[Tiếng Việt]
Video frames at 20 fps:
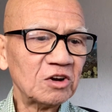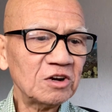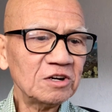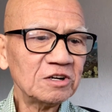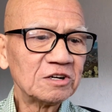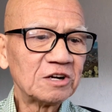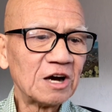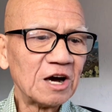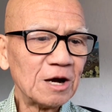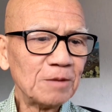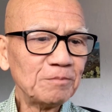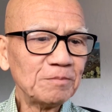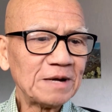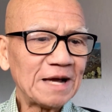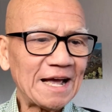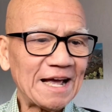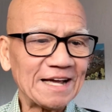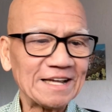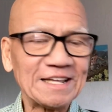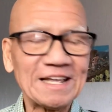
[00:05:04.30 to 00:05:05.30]
cơm
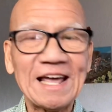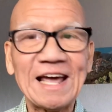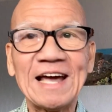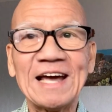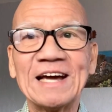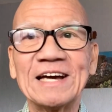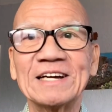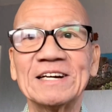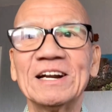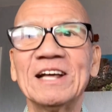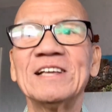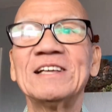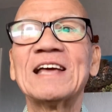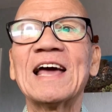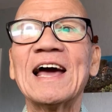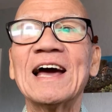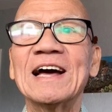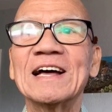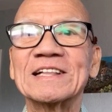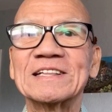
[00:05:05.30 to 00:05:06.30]
ngàn nhà để
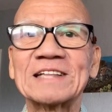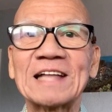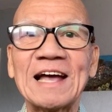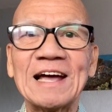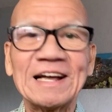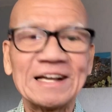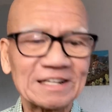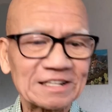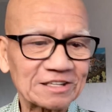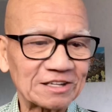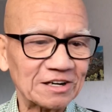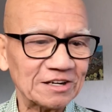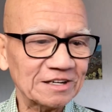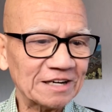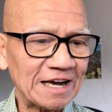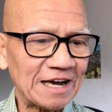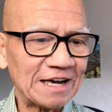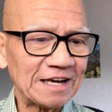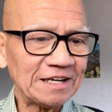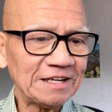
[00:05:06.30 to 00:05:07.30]
trà tan tự
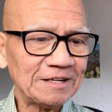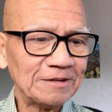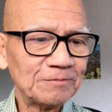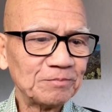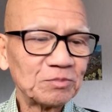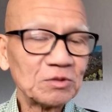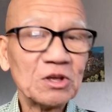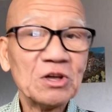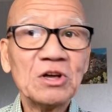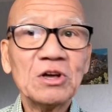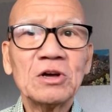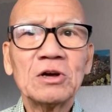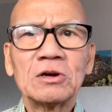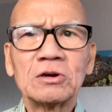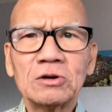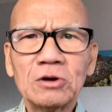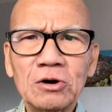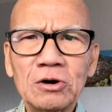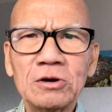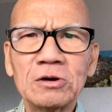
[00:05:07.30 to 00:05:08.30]
ái
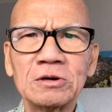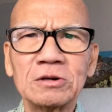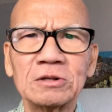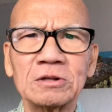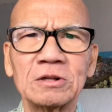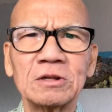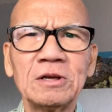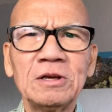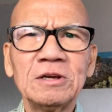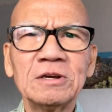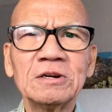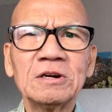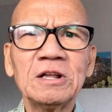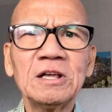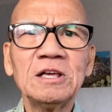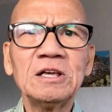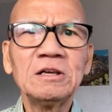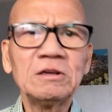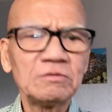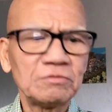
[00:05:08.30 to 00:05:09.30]
đường thiên
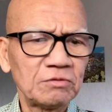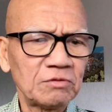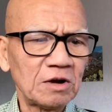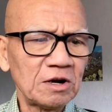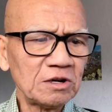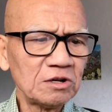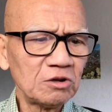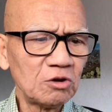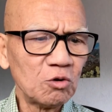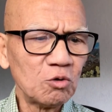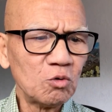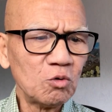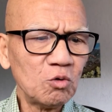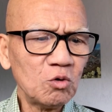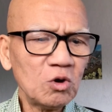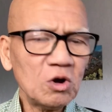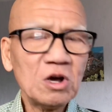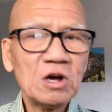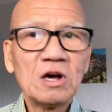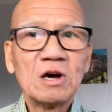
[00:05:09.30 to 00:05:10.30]
lý vân du
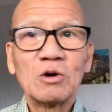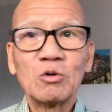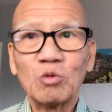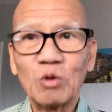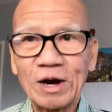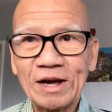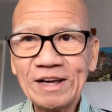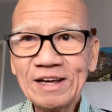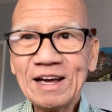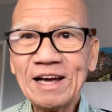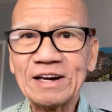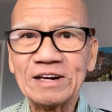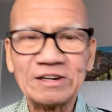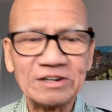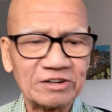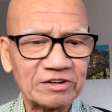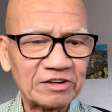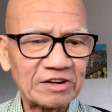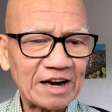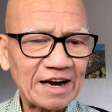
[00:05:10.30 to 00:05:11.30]
quẩy hành
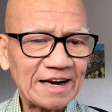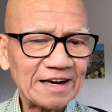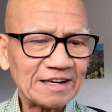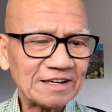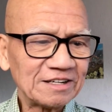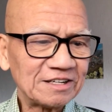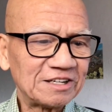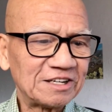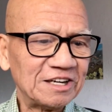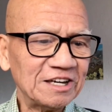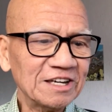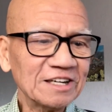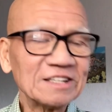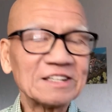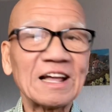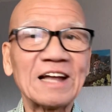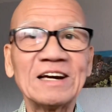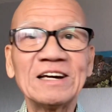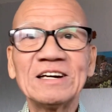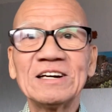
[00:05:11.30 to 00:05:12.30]
trang kiến
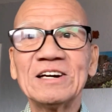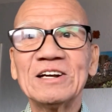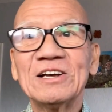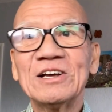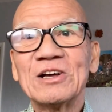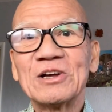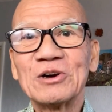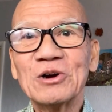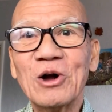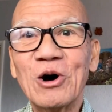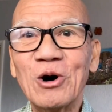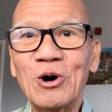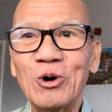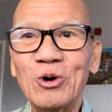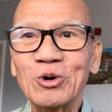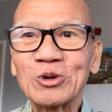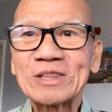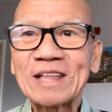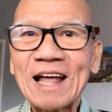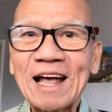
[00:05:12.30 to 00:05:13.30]
tánh độ
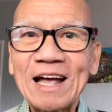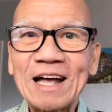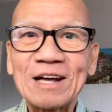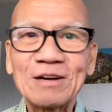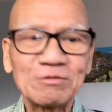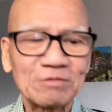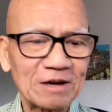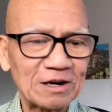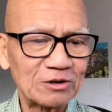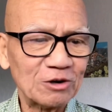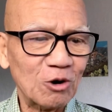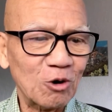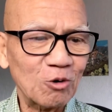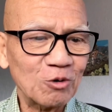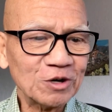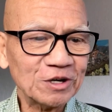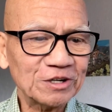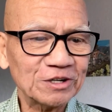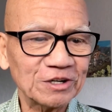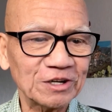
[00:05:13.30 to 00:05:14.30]
ta và độ
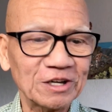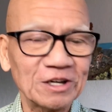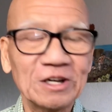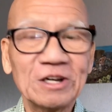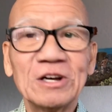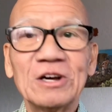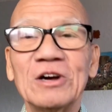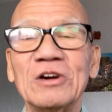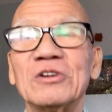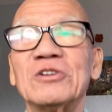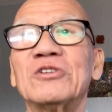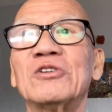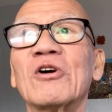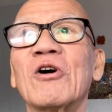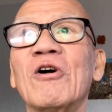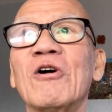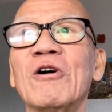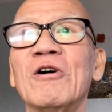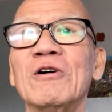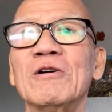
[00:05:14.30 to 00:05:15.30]
người
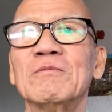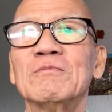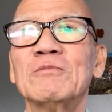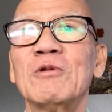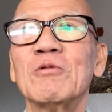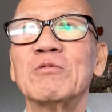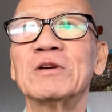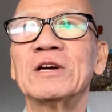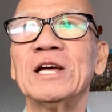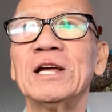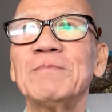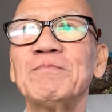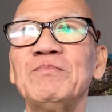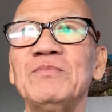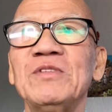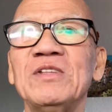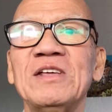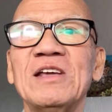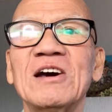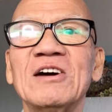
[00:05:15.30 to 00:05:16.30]
tròn một kiếp
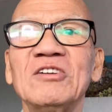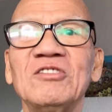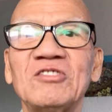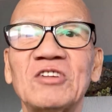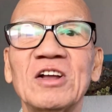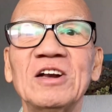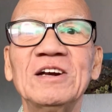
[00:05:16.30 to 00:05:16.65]
nhân sinh